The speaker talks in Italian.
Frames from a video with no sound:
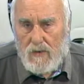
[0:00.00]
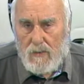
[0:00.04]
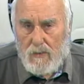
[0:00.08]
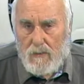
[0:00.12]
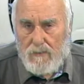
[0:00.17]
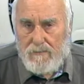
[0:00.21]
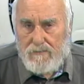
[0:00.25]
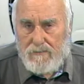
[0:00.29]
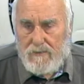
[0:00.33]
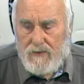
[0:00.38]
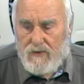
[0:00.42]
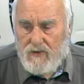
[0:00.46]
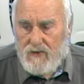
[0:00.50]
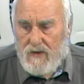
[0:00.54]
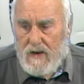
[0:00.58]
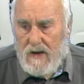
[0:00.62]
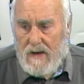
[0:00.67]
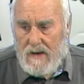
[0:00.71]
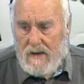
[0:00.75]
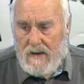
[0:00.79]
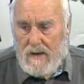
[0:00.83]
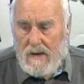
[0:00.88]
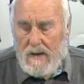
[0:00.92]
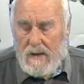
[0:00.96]

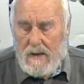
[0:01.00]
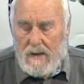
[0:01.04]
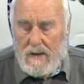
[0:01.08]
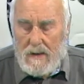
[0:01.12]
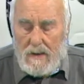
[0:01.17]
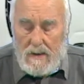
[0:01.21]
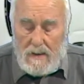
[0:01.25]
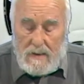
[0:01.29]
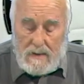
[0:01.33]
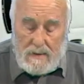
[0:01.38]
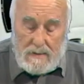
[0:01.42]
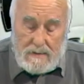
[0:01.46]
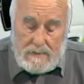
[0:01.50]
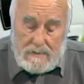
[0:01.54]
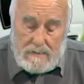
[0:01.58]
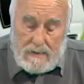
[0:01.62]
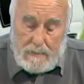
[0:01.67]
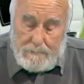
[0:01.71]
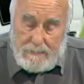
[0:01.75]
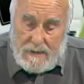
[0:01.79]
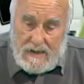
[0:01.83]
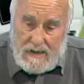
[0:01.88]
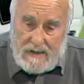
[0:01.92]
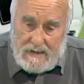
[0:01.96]
ufficiale
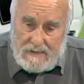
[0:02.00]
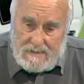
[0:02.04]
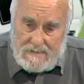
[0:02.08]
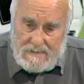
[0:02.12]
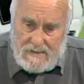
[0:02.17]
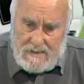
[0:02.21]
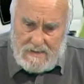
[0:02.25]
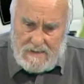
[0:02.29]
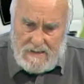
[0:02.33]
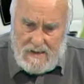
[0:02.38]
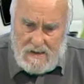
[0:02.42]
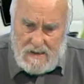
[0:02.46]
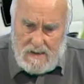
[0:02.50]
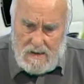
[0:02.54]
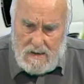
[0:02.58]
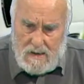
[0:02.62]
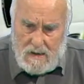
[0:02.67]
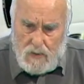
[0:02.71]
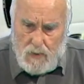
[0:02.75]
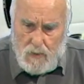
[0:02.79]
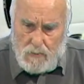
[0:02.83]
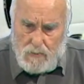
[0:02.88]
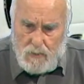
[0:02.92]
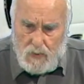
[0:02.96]
da parte
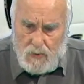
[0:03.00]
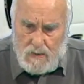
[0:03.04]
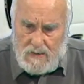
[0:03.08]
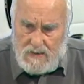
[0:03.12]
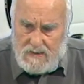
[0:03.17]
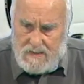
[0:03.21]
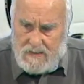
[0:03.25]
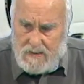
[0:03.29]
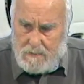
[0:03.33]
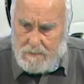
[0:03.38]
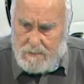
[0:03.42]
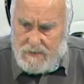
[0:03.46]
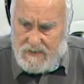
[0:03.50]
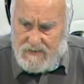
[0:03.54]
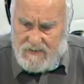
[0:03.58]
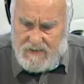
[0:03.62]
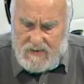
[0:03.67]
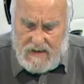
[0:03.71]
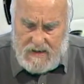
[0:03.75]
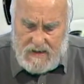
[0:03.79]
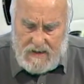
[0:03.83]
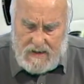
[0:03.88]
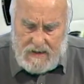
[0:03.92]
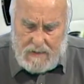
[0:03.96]
del comune di
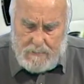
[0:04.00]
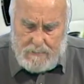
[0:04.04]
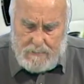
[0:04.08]
Pescara,